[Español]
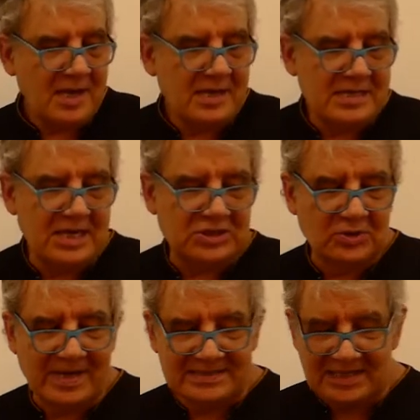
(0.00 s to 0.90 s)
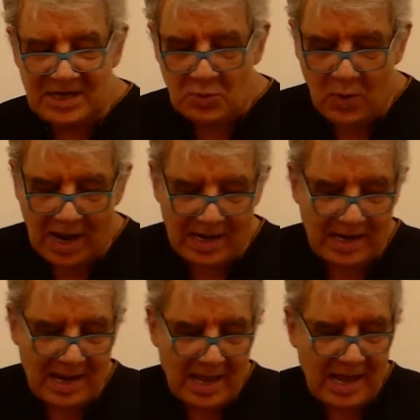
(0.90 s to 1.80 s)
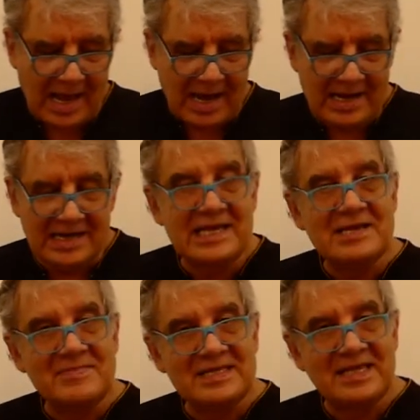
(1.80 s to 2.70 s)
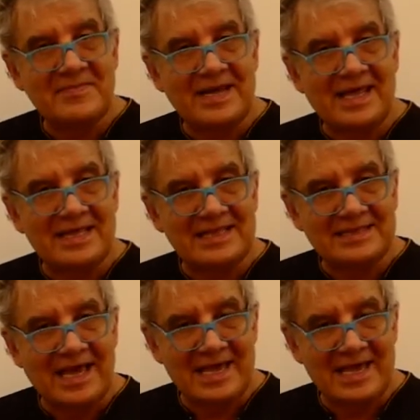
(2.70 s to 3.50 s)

Y eso va a ser igual al límite para delta